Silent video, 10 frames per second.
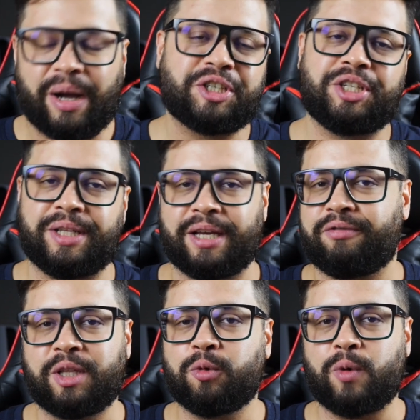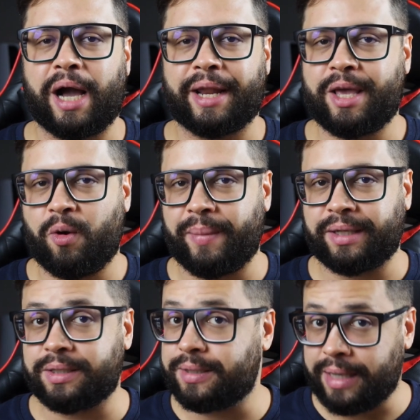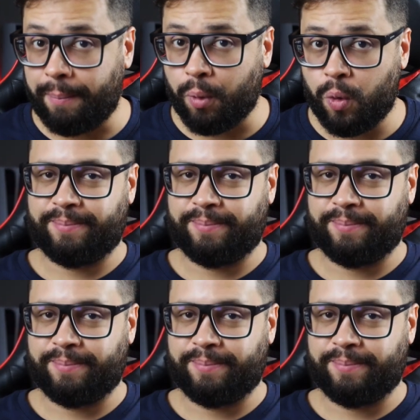Imaginem, a vida do cara realmente desabou.